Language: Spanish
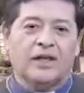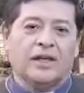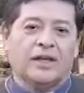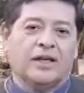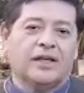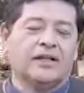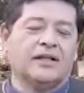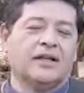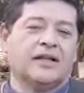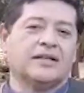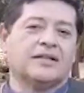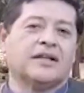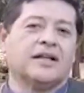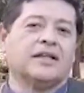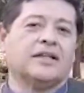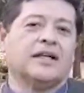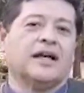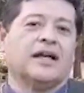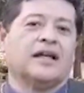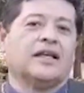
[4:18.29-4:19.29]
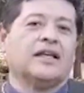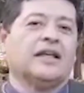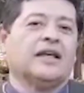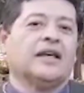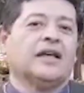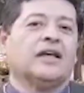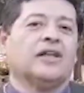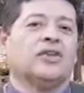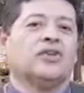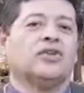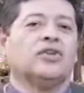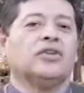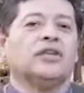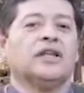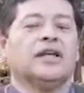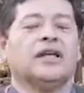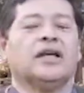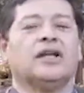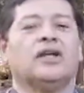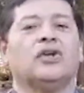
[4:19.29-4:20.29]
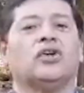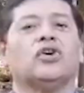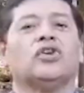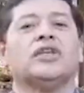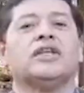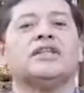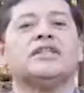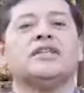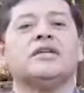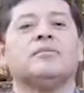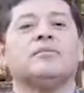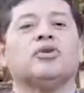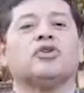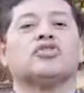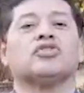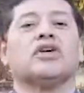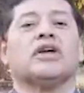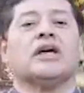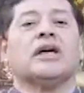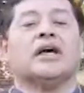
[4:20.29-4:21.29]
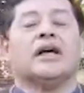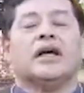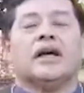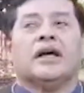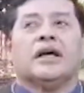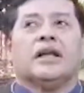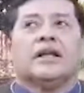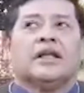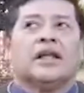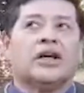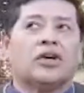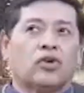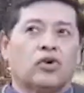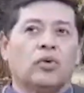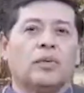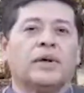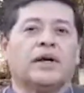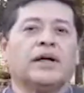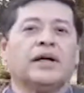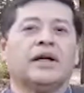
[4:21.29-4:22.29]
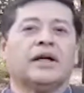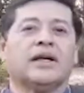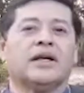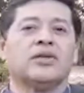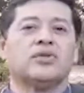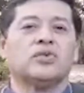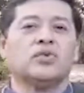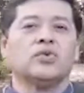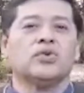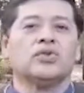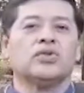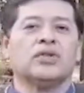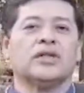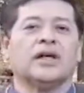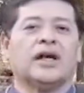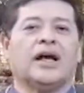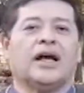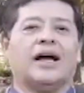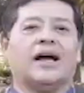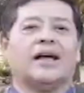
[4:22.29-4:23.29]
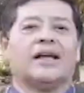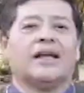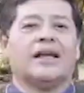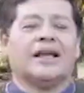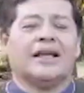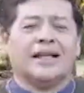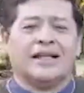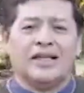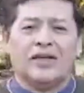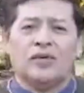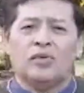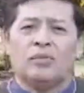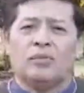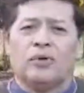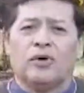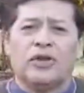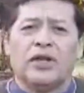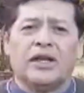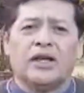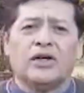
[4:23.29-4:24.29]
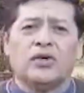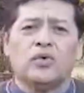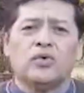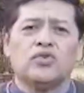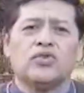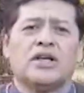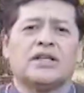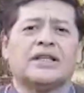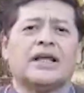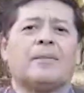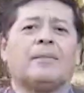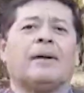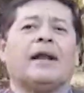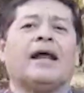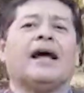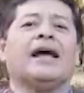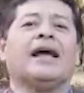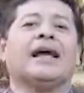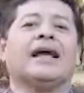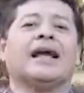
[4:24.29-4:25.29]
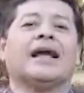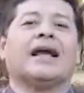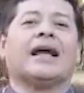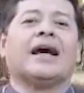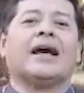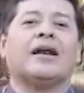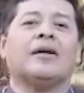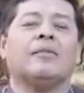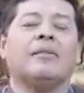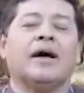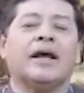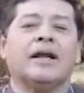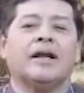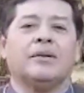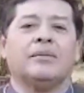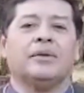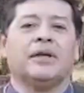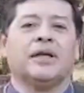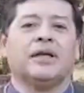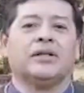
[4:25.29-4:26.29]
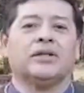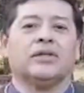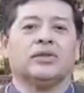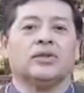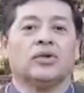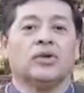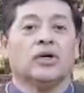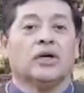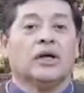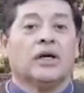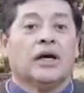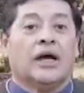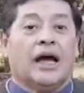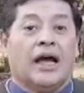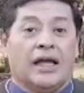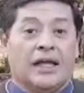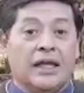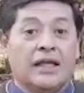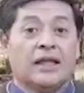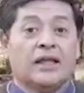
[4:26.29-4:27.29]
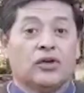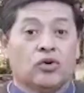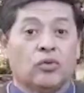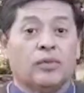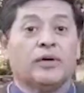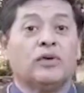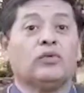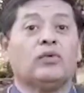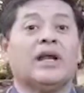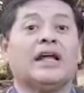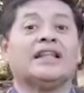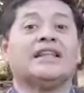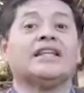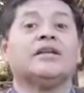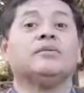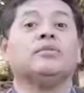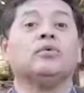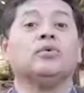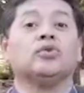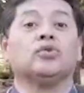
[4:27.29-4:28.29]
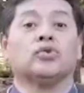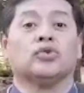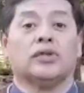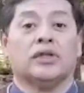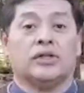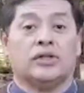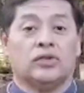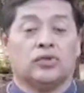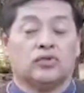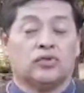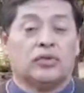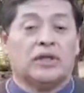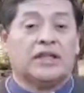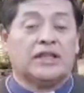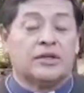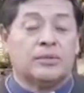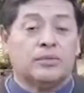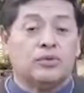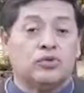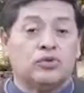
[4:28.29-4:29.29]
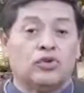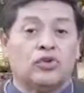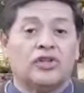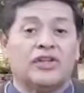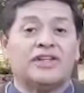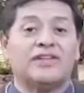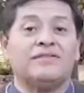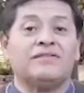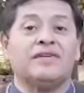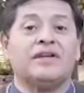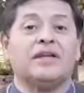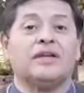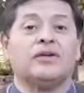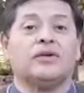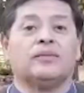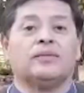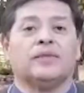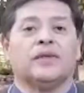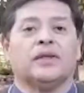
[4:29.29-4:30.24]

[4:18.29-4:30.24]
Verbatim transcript: Qué interesante aquí donde los discípulos descubren en Jesús aquel que tiene un poder incluso hasta para calmar el viento. Ahí descubren un atributo de Dios, un atributo divino.